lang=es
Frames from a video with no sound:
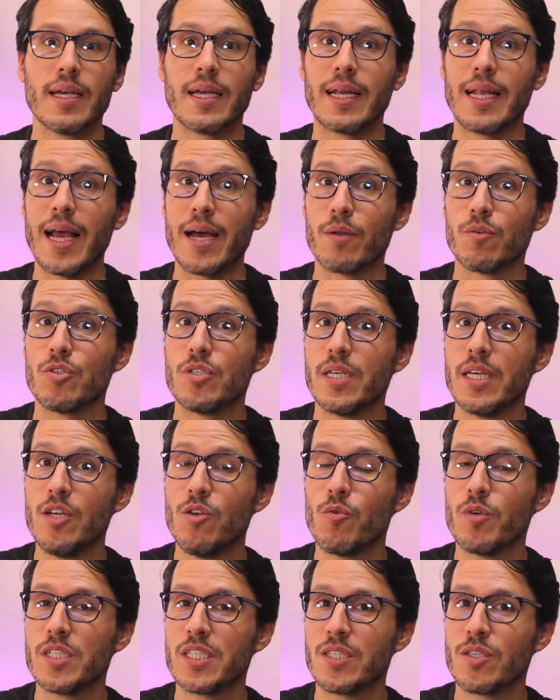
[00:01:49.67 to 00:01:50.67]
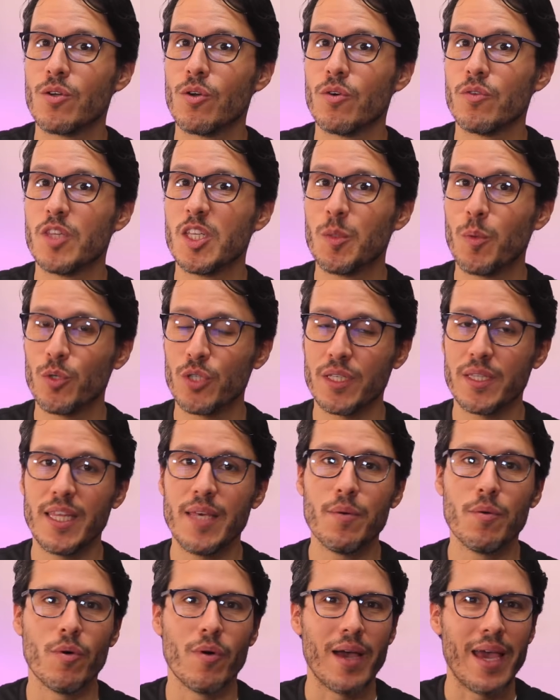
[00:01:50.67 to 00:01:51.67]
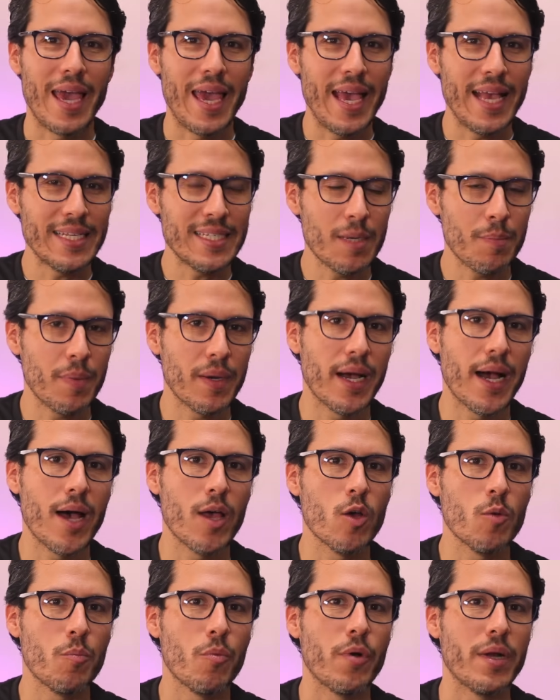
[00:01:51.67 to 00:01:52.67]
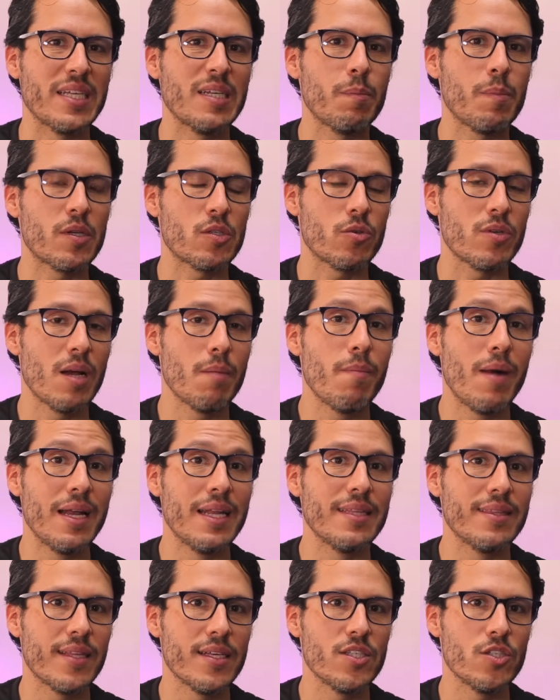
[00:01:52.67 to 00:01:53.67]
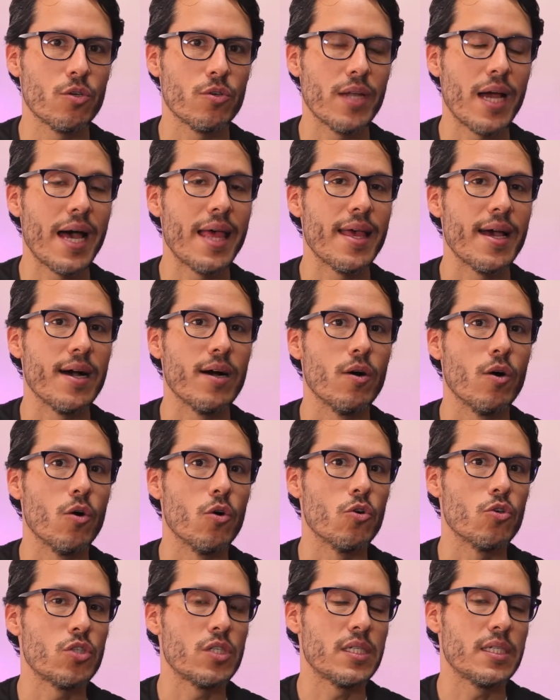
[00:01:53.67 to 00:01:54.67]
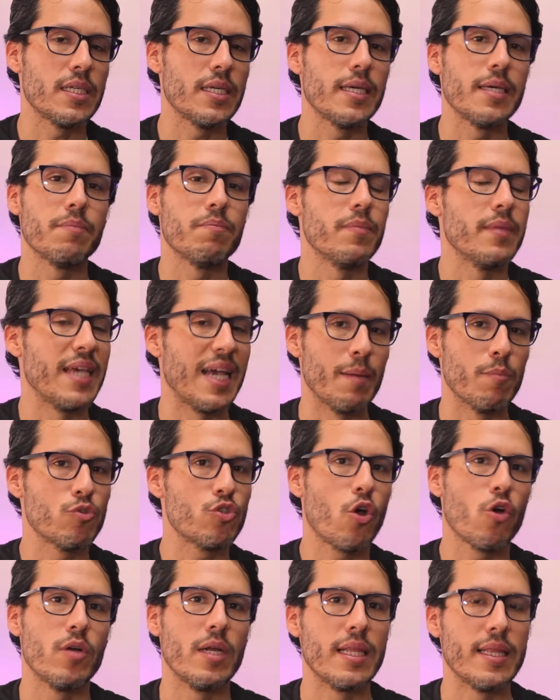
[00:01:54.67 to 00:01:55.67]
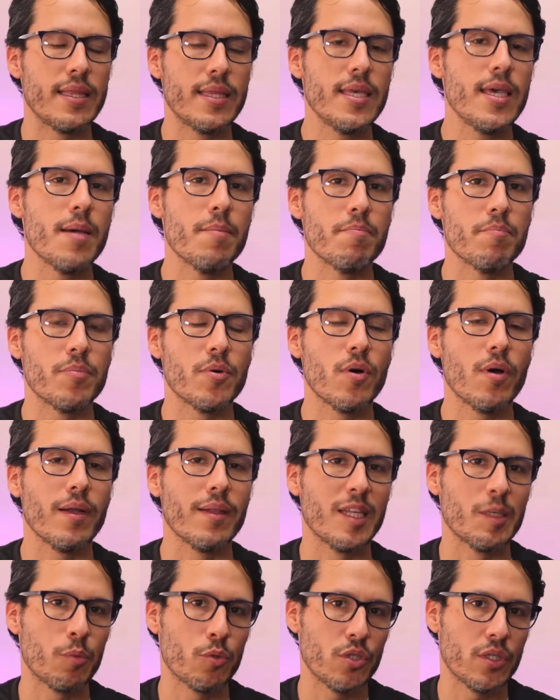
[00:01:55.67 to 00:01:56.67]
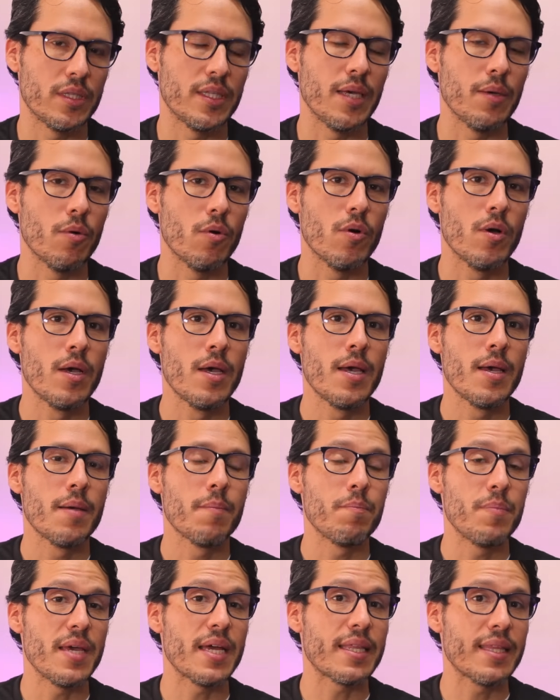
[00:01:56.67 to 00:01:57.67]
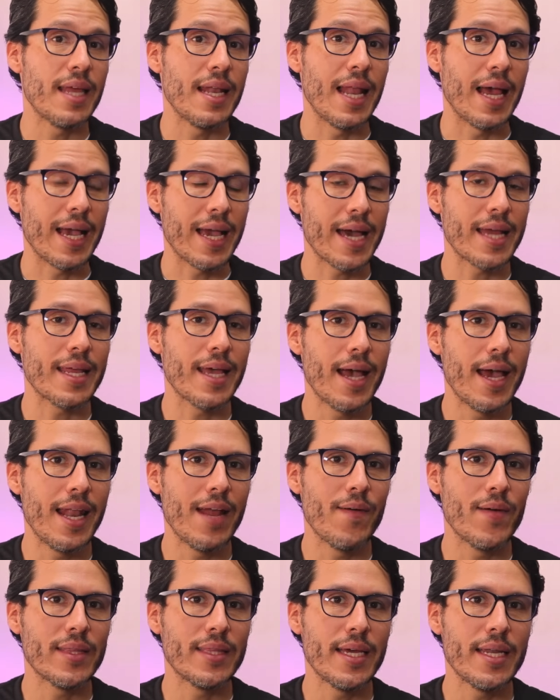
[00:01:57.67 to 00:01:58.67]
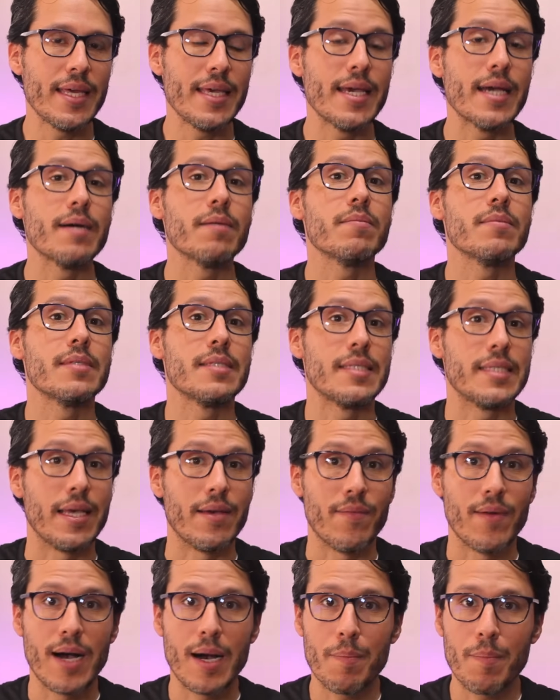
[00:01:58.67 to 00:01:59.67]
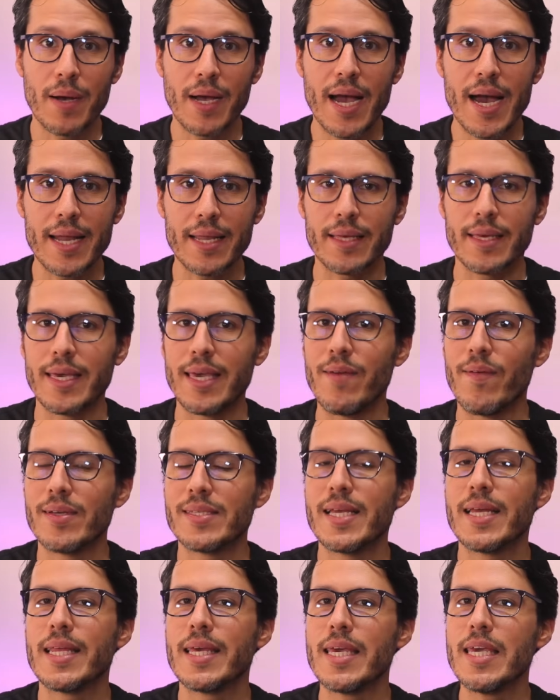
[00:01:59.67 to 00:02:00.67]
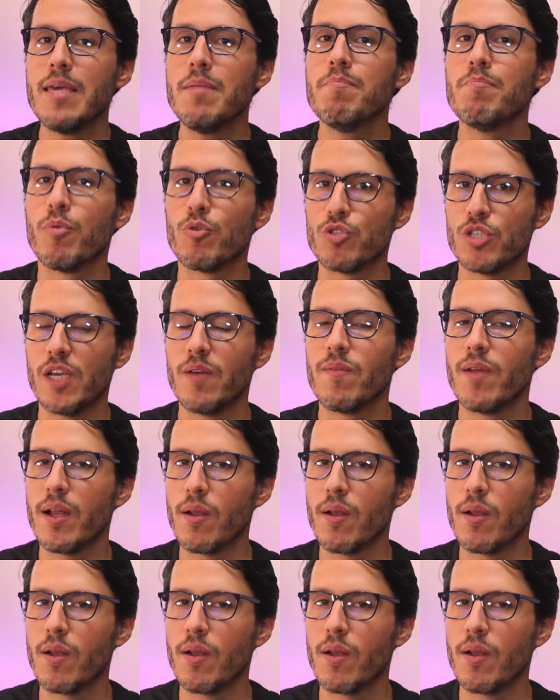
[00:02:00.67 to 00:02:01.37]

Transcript: Claro, si nuestro dispositivo es apagado por esa persona malintencionada o si, digamos, con el tiempo el dispositivo pierde la carga de la batería, se va a apagar y va a ser imposible